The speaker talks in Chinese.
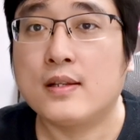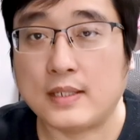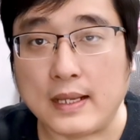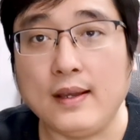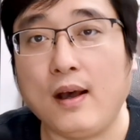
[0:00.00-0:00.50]

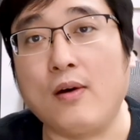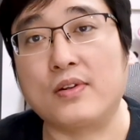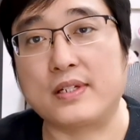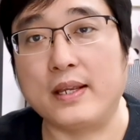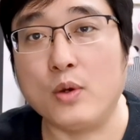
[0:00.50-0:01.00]
谁好
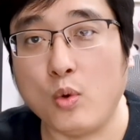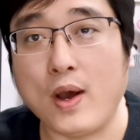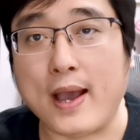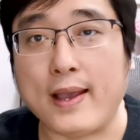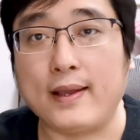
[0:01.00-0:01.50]
谁
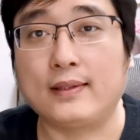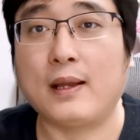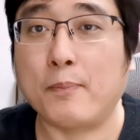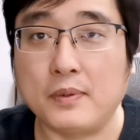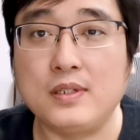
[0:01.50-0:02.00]
坏，
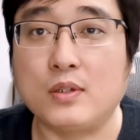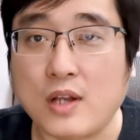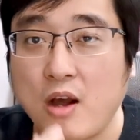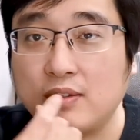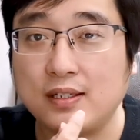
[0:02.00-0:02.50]
他不是
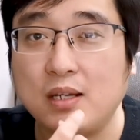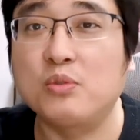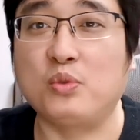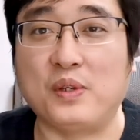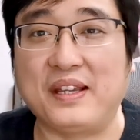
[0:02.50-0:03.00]
靠这张
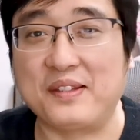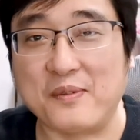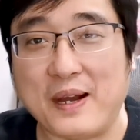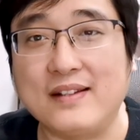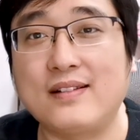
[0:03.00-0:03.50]
嘴
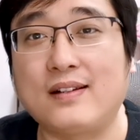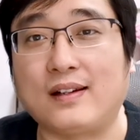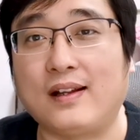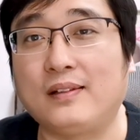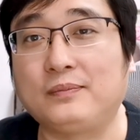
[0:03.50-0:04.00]
就完事
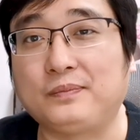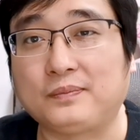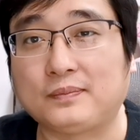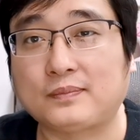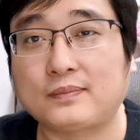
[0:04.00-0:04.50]
儿了。
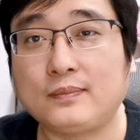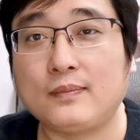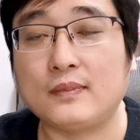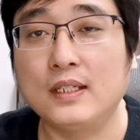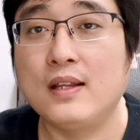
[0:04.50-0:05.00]

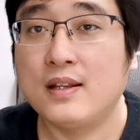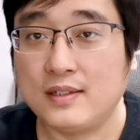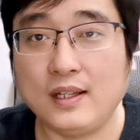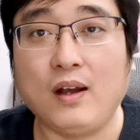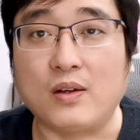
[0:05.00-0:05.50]

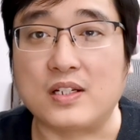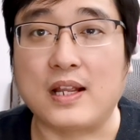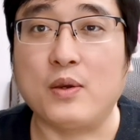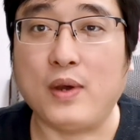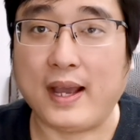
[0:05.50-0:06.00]
谁好
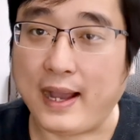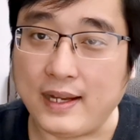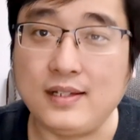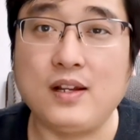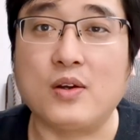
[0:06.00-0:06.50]
谁坏，
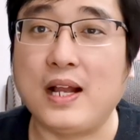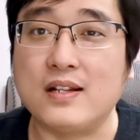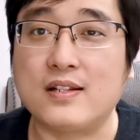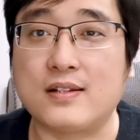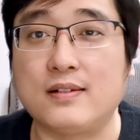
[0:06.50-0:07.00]
还是要
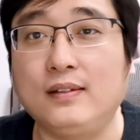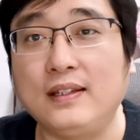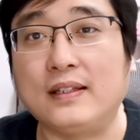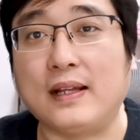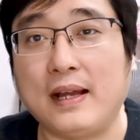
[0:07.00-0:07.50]
看实
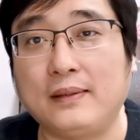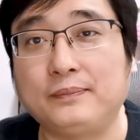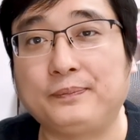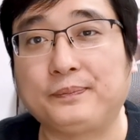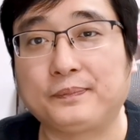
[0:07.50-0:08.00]
力的。
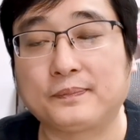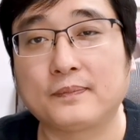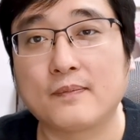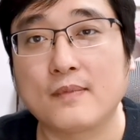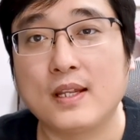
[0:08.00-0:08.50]

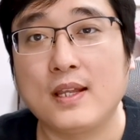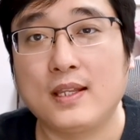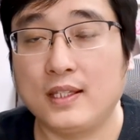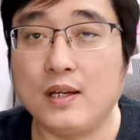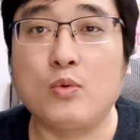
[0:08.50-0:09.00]

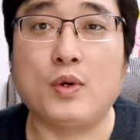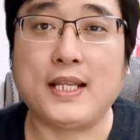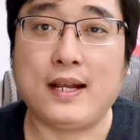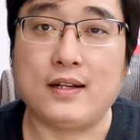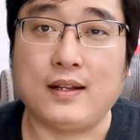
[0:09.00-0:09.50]
一个国
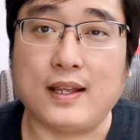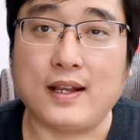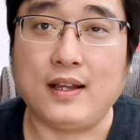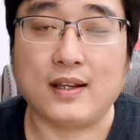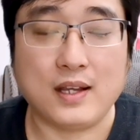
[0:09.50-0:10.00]
家上来
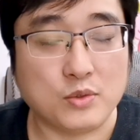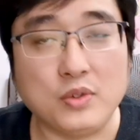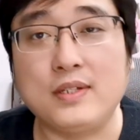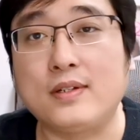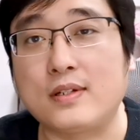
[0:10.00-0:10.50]
看，看
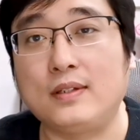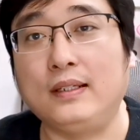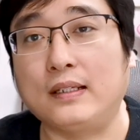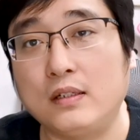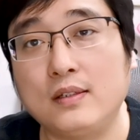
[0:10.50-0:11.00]
军事实
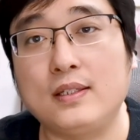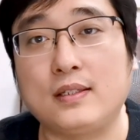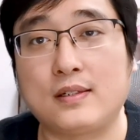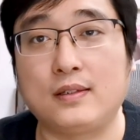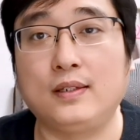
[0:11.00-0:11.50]
力、科技
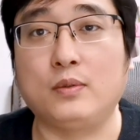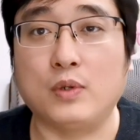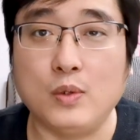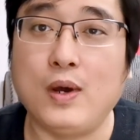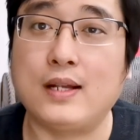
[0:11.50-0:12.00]
实力、
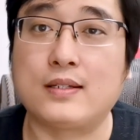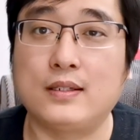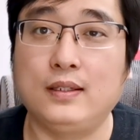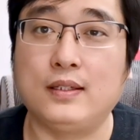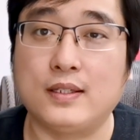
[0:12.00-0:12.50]
文化
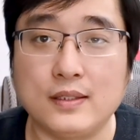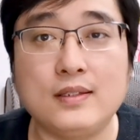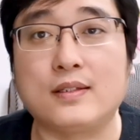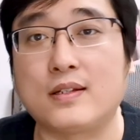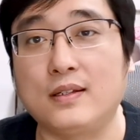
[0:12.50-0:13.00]
实力、经
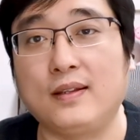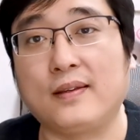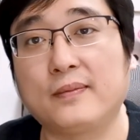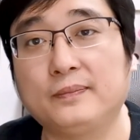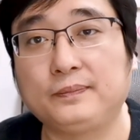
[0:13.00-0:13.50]
济实力。